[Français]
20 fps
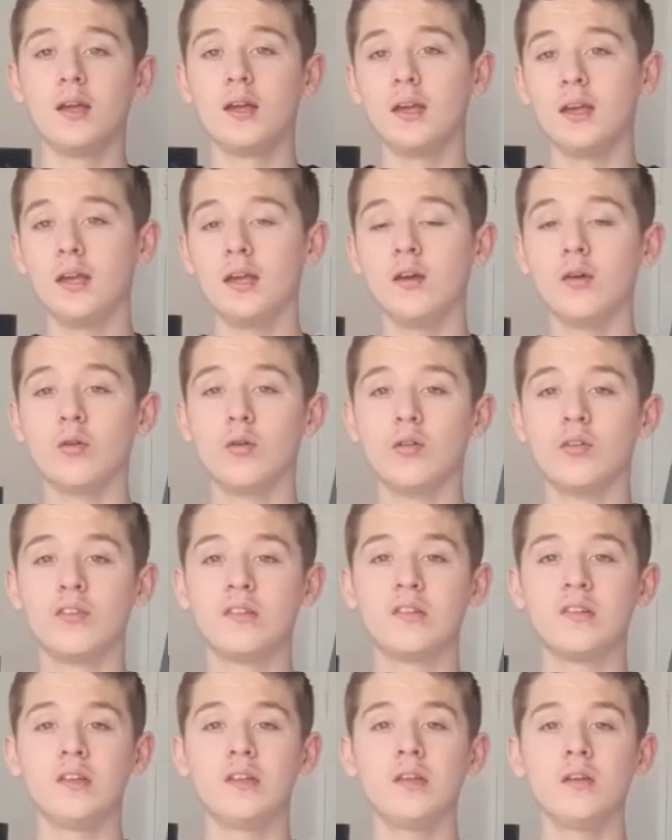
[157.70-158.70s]
Et
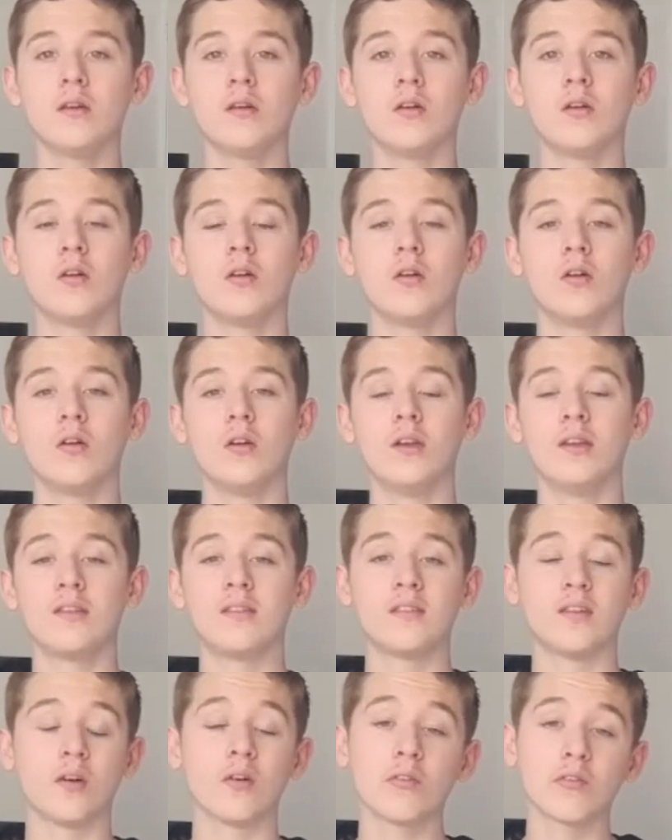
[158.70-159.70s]
aussi euh, les
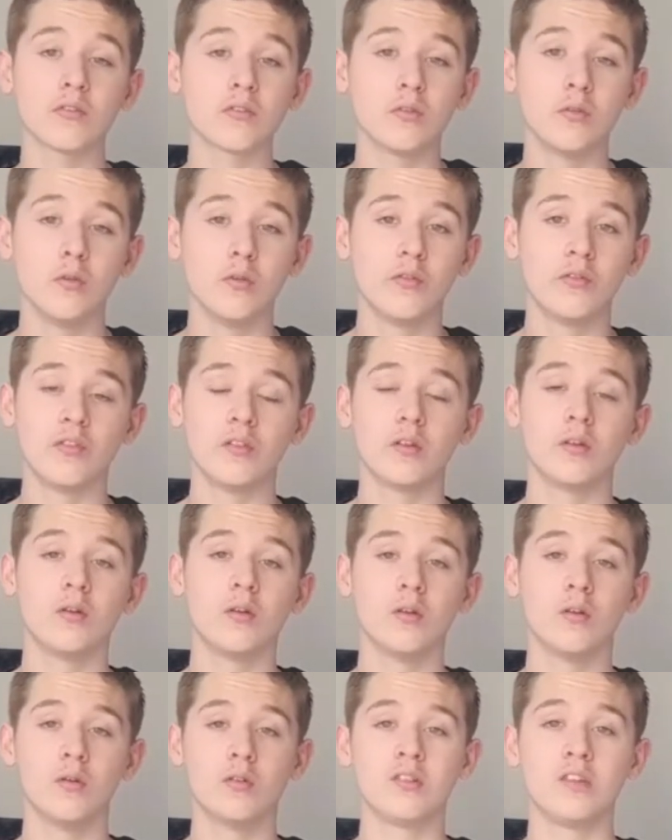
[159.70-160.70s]
séances au,
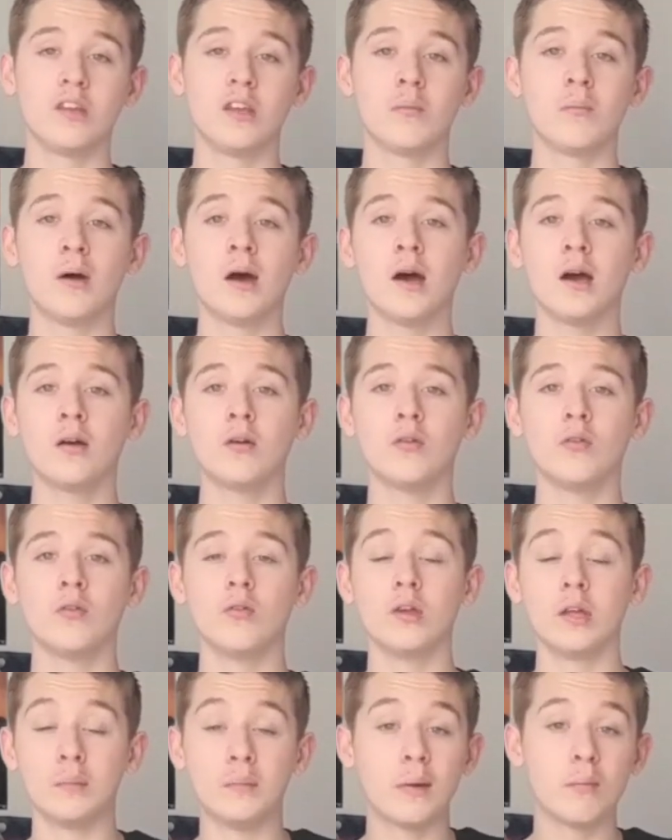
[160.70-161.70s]
cinéma
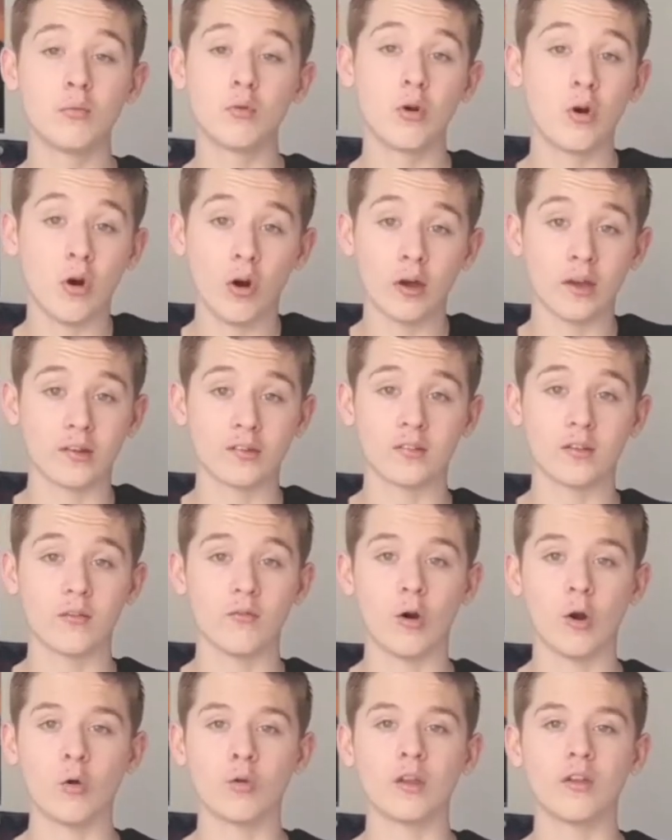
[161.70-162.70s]
et même au Grand Ex.
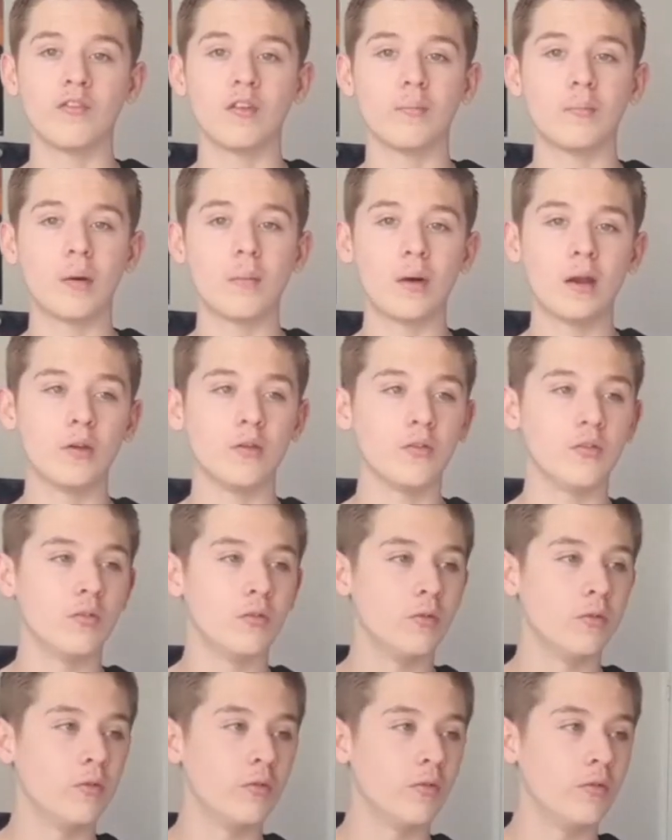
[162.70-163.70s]
Voilà, on a fait pas mal
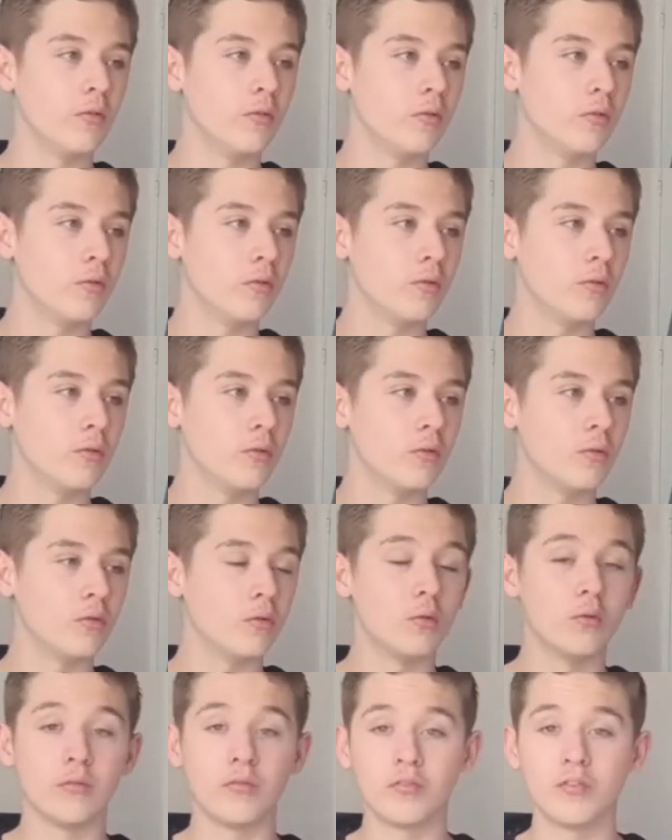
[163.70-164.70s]
de,
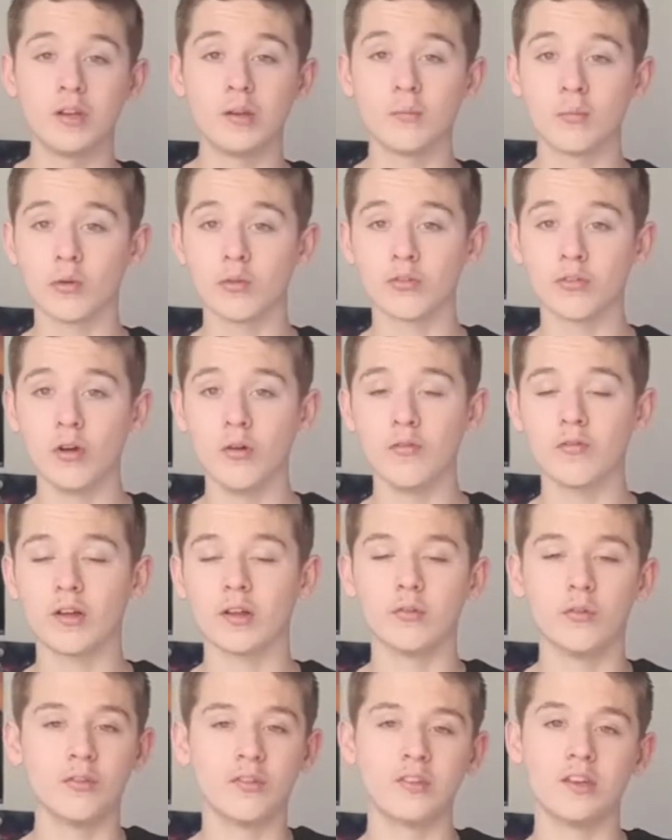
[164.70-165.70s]
de films ensemble,
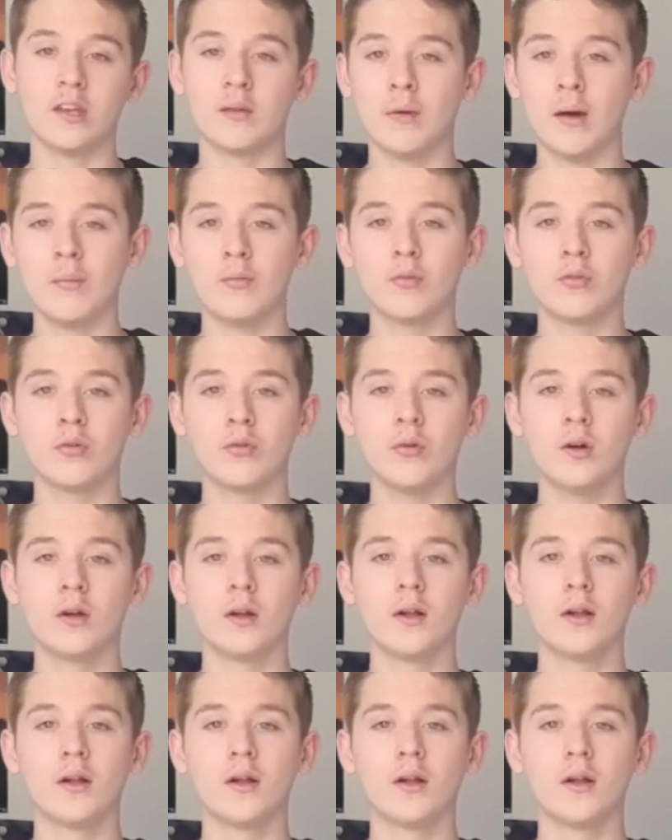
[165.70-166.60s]
enfin de cinéma plutôt,